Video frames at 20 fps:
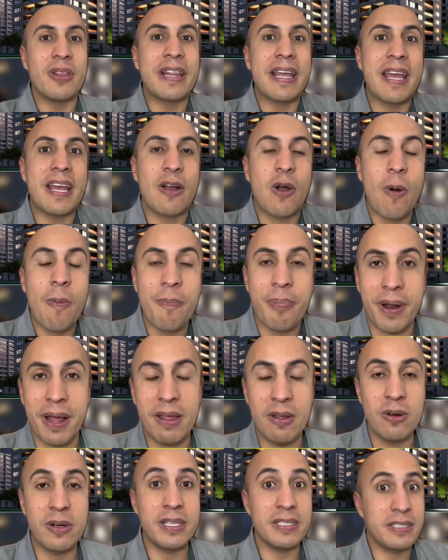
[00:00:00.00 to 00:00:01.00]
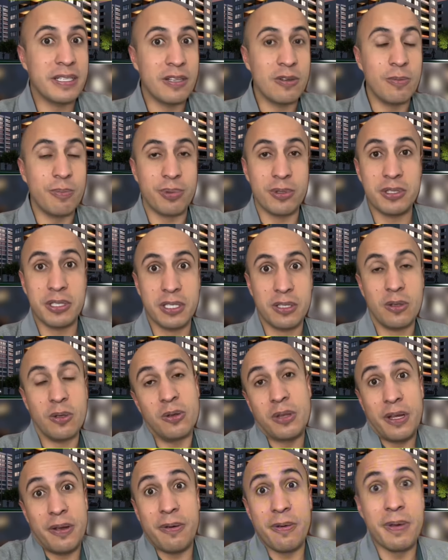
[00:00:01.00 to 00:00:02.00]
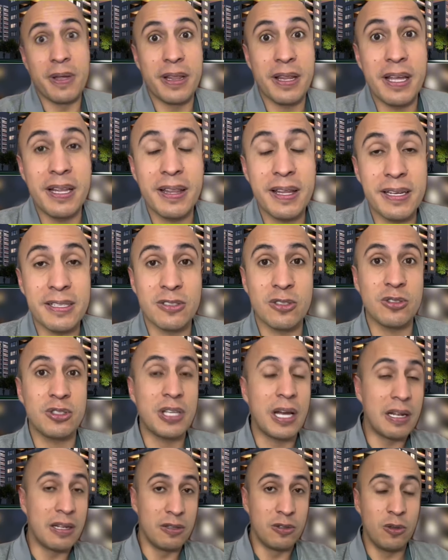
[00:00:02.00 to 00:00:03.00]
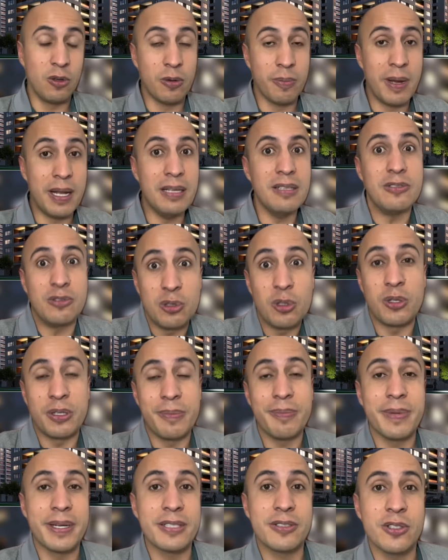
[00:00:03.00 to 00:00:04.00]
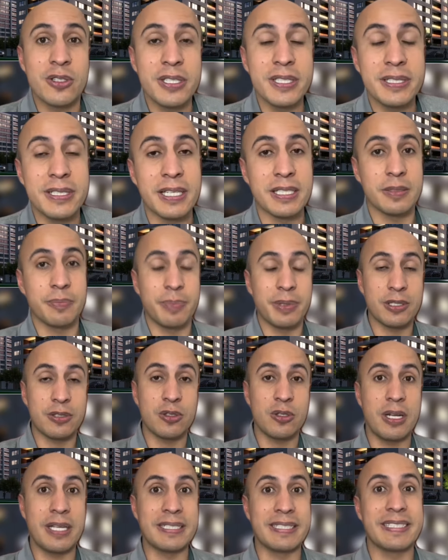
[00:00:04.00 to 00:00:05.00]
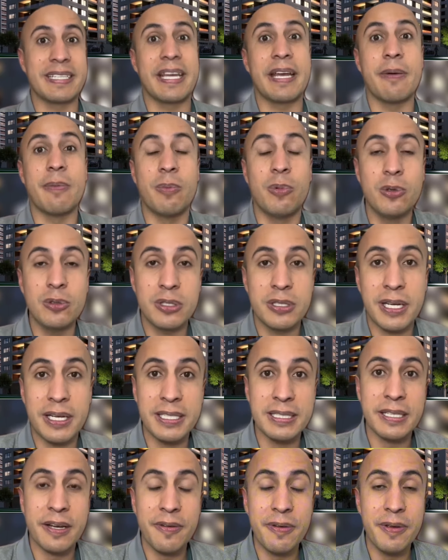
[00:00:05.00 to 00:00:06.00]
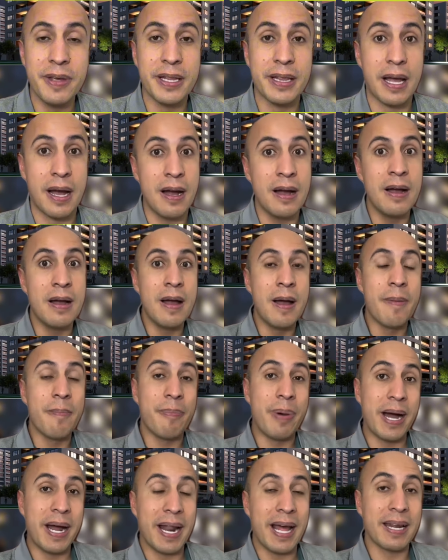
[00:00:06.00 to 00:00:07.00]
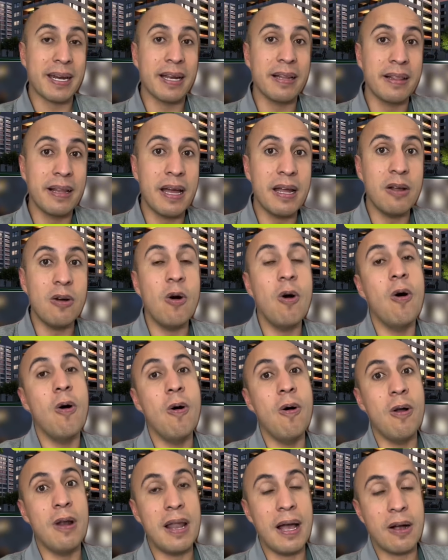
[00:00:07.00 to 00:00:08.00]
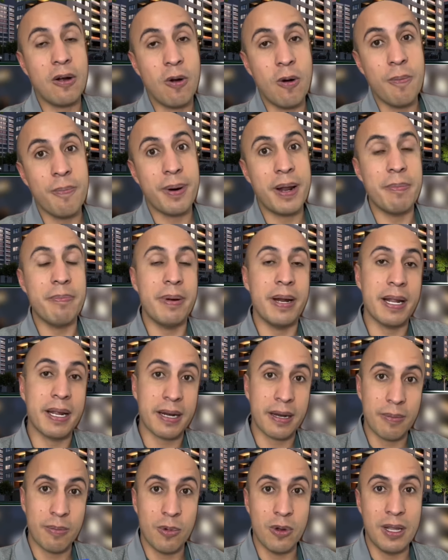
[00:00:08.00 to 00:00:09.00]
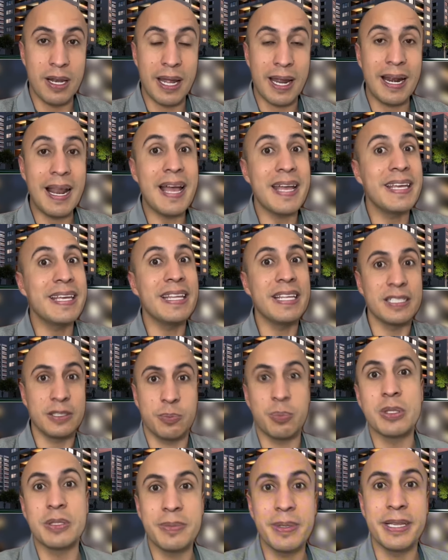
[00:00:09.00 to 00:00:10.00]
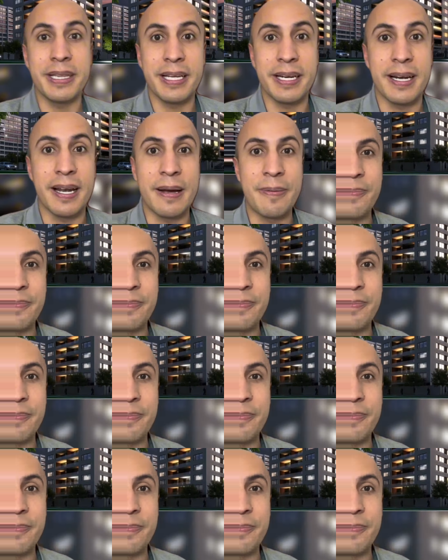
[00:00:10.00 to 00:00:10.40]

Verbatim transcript: de compradores en un proyecto de vivienda de interés social normal son inversionistas, personas que buscan esa vivienda para arrendar o la compran para remodelarla y después venderla.